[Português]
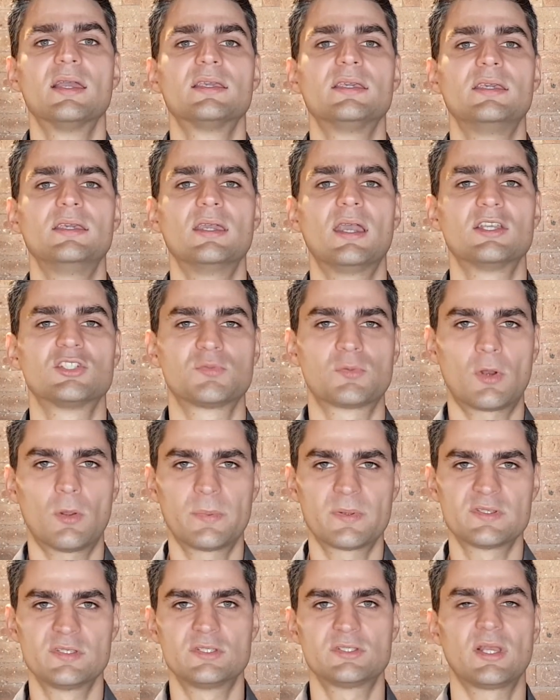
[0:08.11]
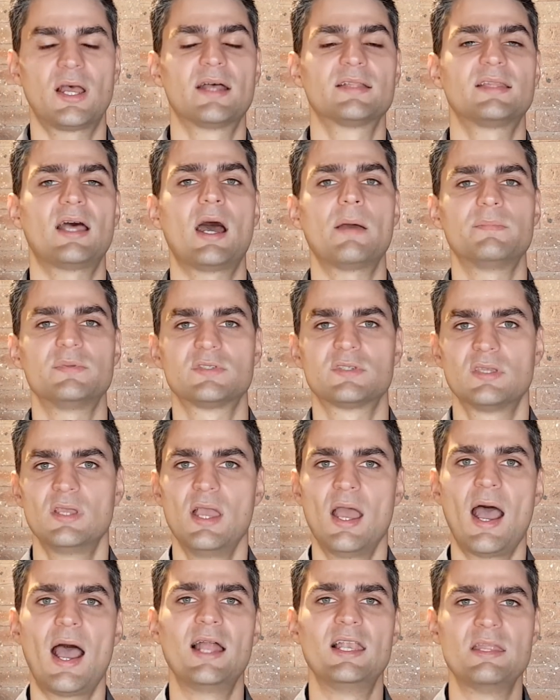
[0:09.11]
que as próprias startups
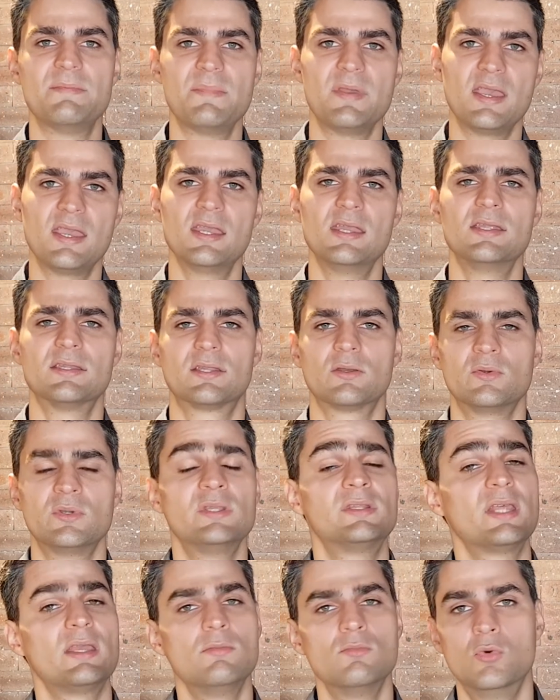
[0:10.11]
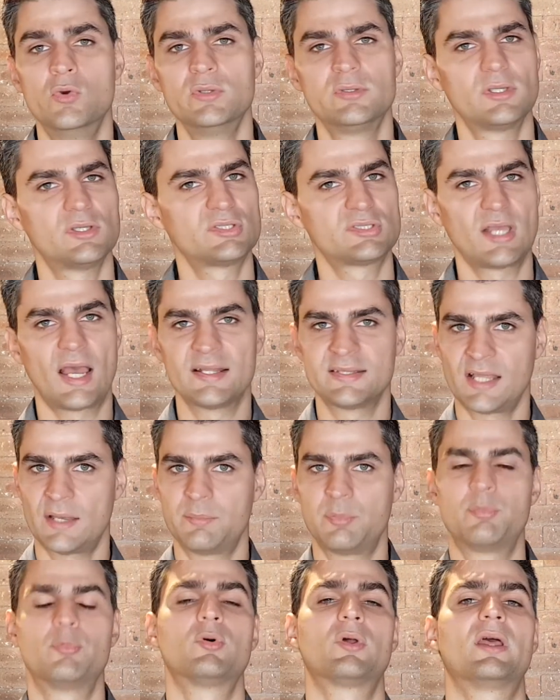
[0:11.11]
alimentam e tem muita
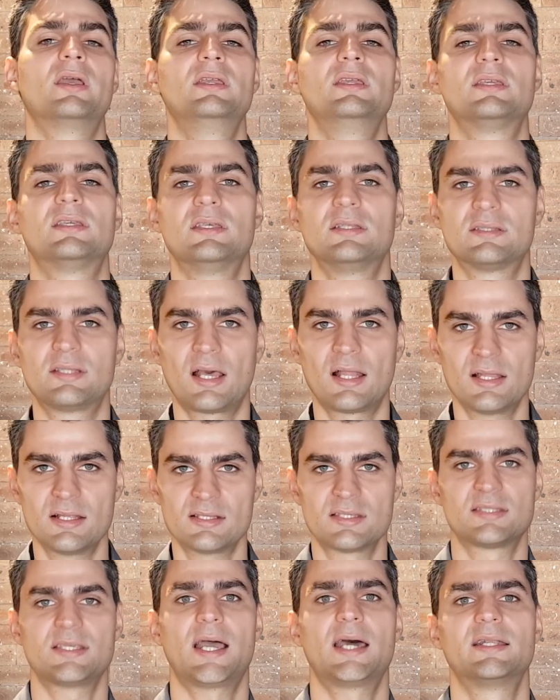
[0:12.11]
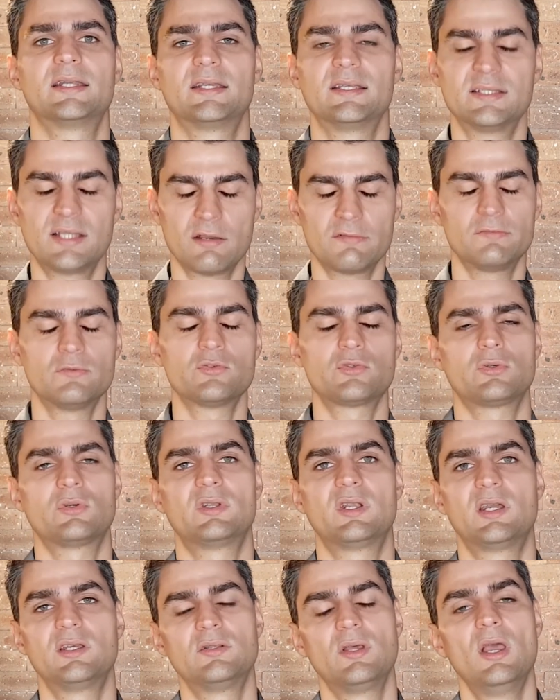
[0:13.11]
startup por aí que está lançada, que está
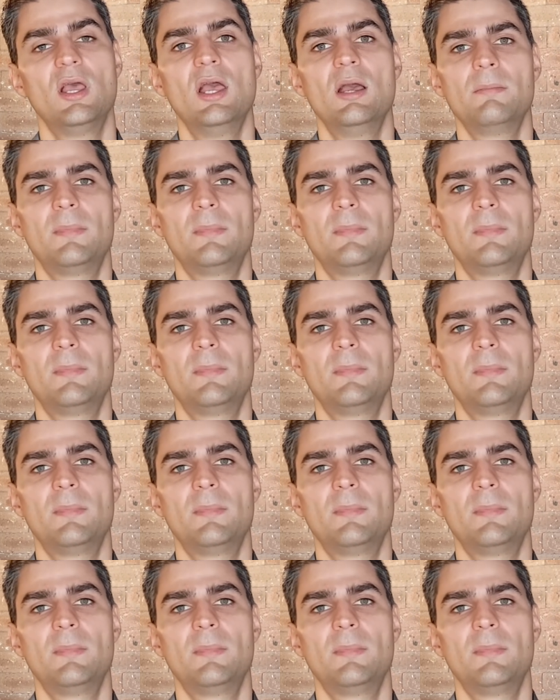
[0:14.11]
funcionando,